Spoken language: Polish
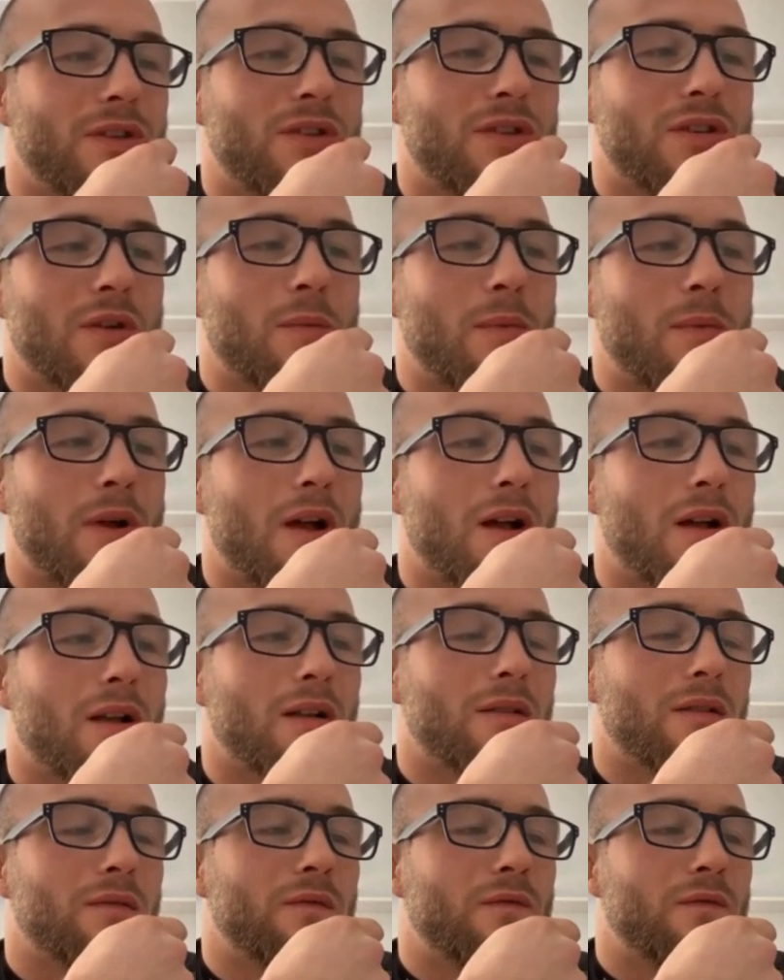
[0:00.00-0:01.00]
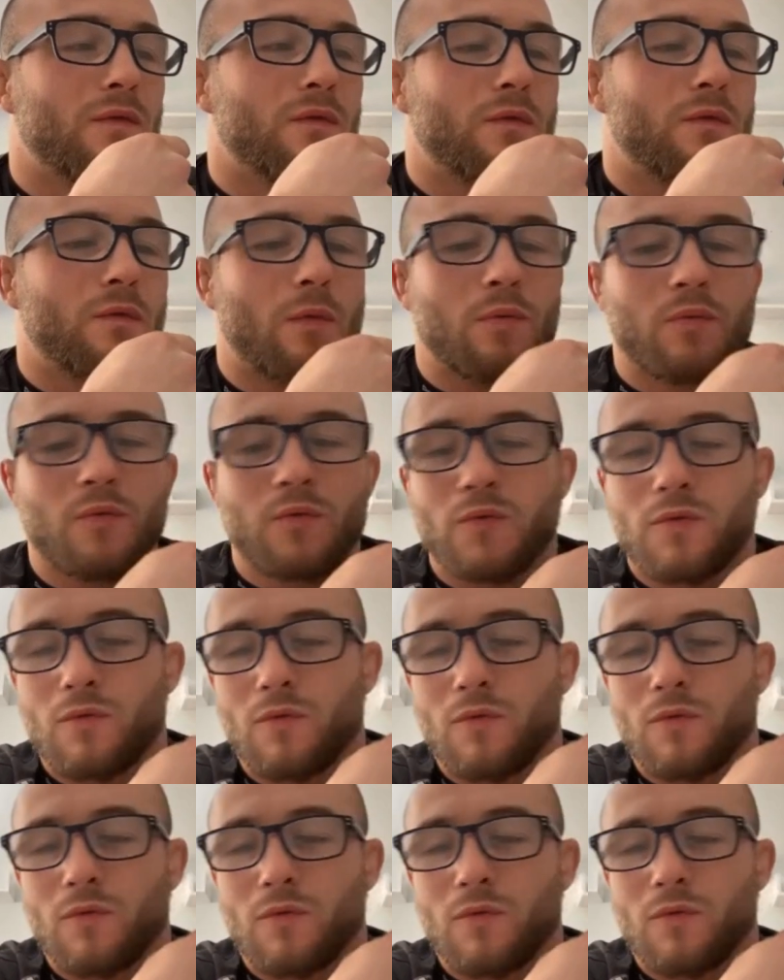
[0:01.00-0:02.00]
trzeba po
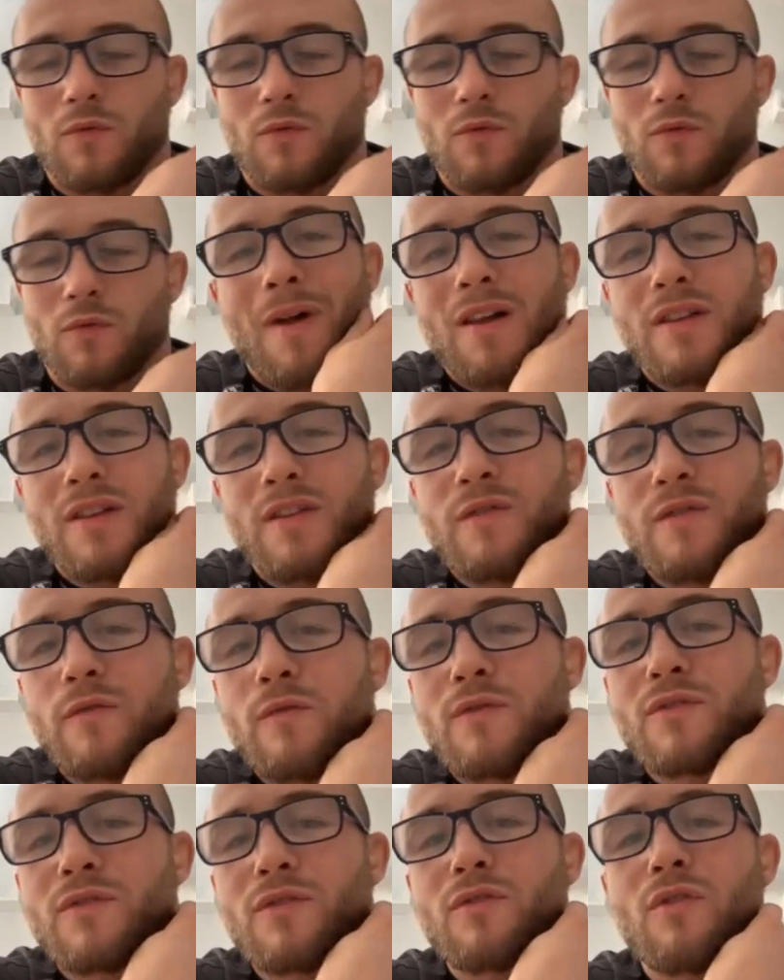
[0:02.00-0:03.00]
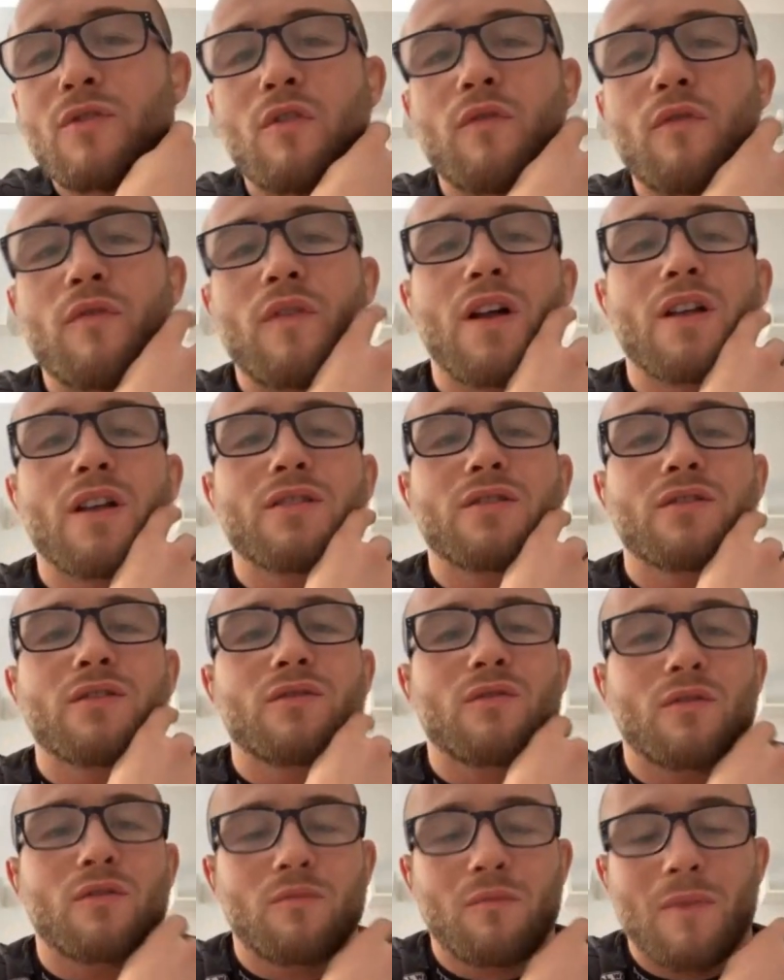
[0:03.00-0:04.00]
prostu normalnie
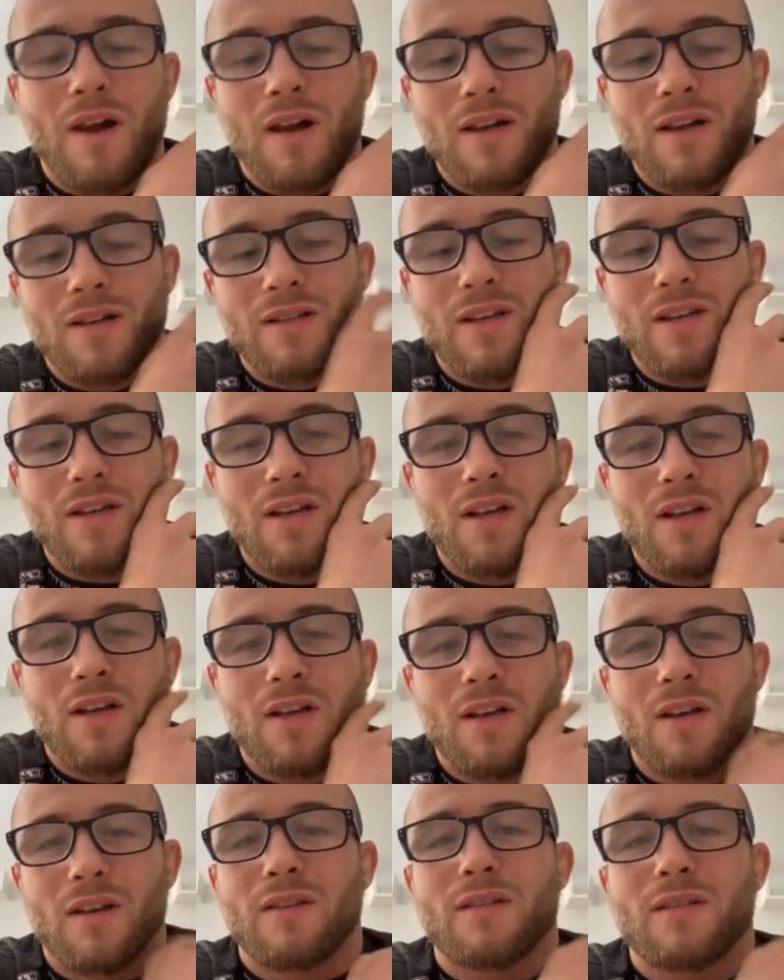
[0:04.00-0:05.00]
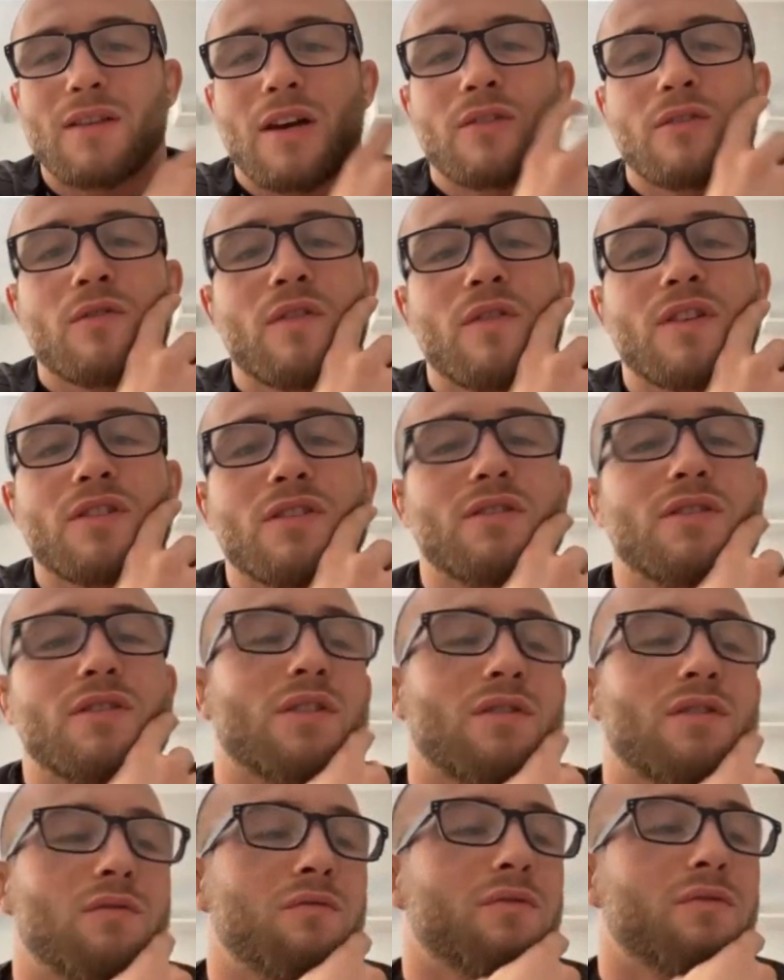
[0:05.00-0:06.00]
funkcjonować, normalnie traktować
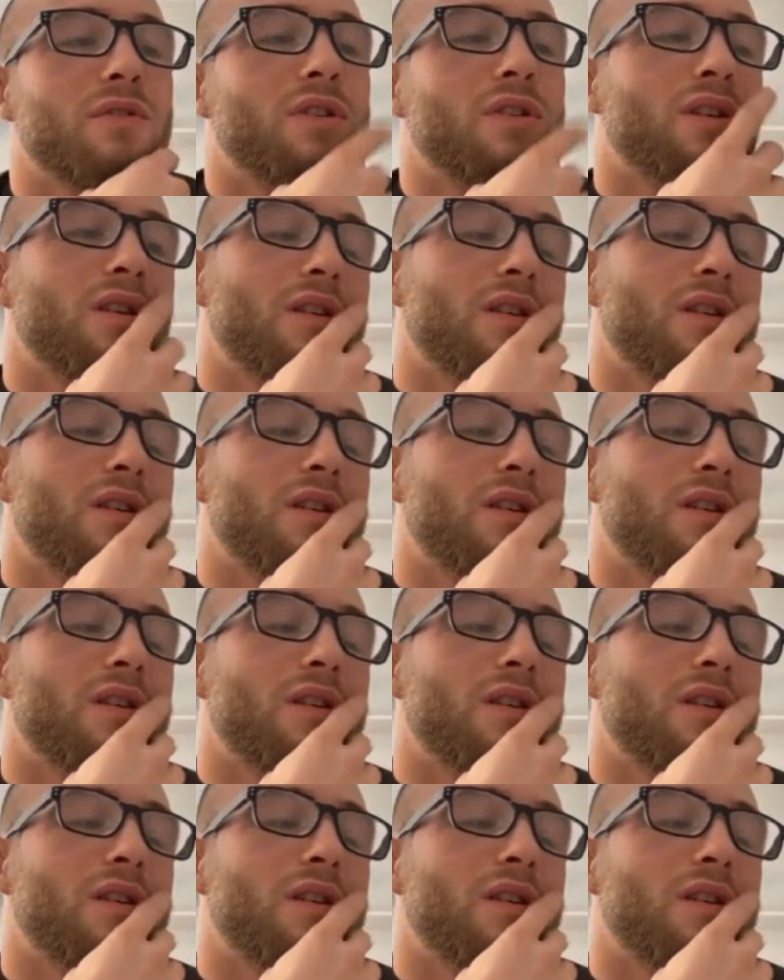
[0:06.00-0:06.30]
innych ludzi